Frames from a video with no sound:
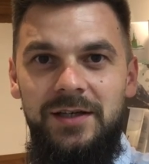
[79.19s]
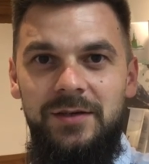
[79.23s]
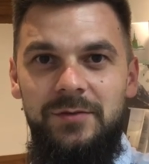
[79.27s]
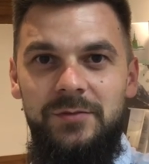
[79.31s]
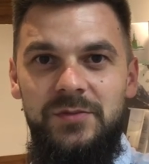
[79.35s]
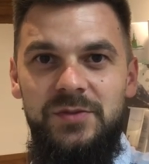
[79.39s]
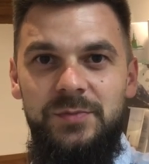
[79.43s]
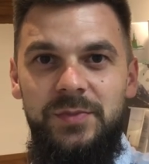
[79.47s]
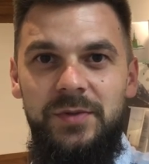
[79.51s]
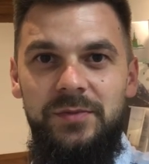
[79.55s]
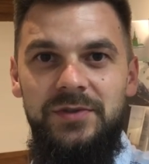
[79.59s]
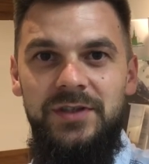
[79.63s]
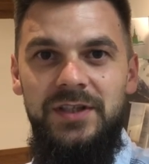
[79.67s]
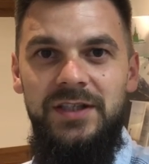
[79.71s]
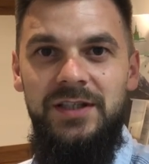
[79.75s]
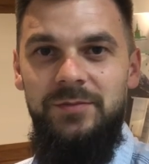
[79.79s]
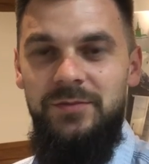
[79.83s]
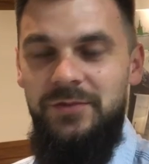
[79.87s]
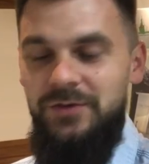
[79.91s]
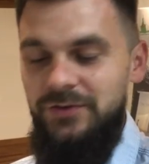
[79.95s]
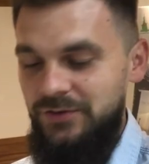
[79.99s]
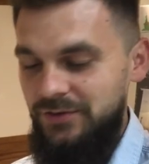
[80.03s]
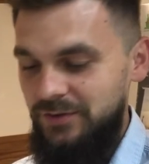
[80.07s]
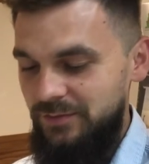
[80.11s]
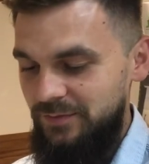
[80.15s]
Przypomina nam
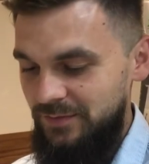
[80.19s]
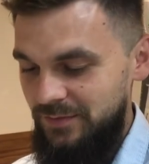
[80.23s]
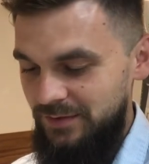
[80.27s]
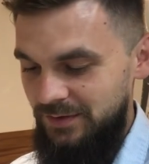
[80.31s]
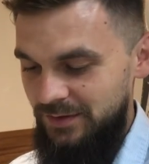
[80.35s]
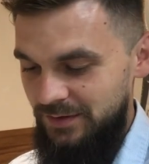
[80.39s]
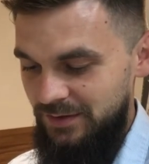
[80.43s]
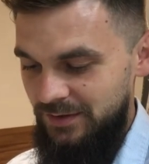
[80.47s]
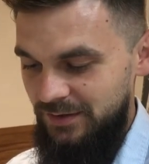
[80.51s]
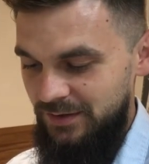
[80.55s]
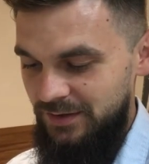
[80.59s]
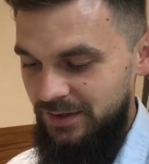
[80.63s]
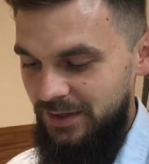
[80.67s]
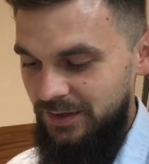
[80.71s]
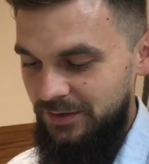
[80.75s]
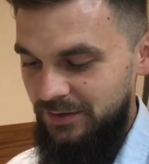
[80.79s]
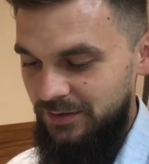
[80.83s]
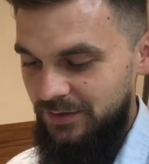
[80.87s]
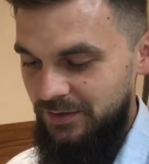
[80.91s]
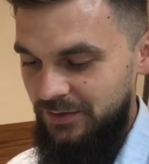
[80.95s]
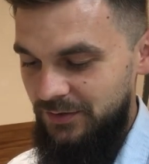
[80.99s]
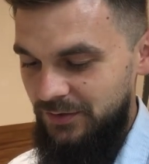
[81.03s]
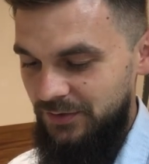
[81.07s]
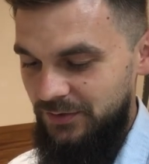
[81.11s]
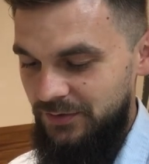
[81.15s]
o tym Jan
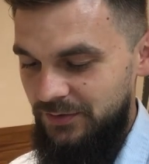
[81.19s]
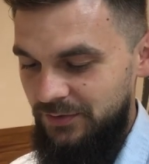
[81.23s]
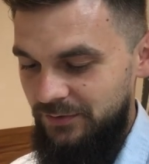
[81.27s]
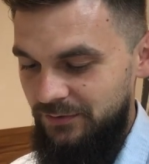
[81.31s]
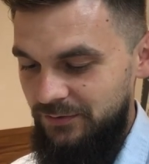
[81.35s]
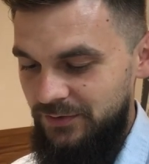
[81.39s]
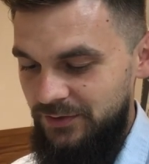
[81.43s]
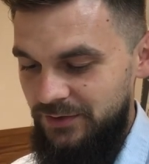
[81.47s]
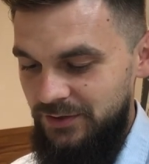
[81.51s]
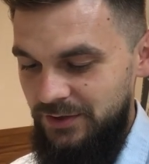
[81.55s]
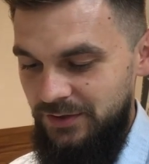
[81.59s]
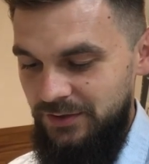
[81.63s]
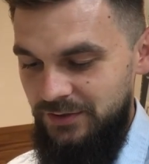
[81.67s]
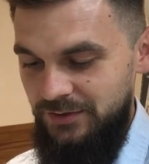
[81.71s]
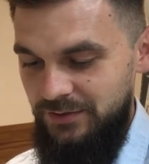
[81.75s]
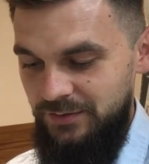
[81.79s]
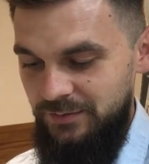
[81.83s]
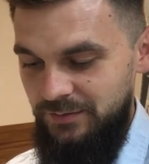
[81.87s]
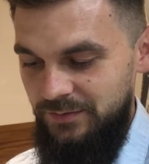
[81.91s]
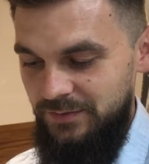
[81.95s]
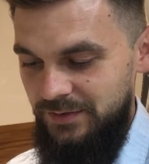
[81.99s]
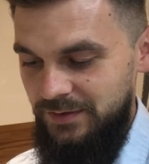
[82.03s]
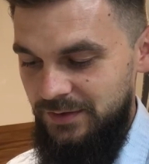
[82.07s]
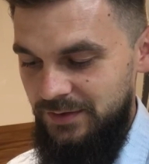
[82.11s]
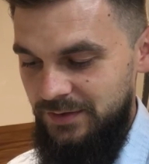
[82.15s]
Chryzostom w
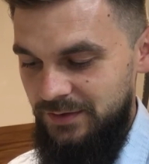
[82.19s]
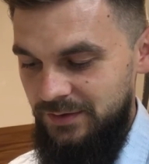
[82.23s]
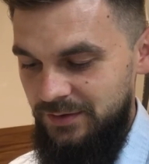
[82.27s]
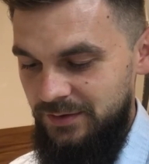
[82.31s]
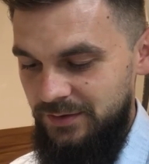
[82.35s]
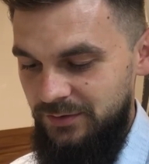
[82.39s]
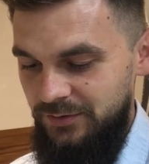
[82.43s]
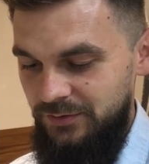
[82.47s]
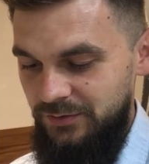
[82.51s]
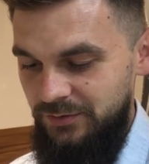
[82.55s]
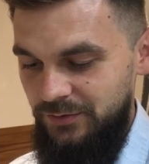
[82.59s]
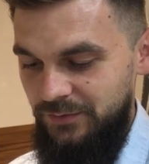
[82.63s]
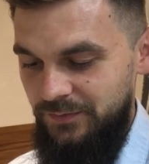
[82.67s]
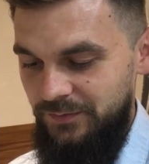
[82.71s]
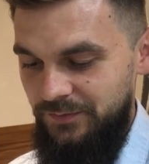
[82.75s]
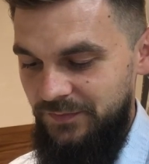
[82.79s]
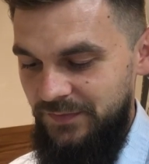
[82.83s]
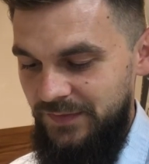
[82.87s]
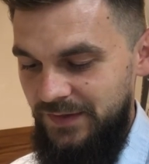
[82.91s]
dzisiejszym e, dniu.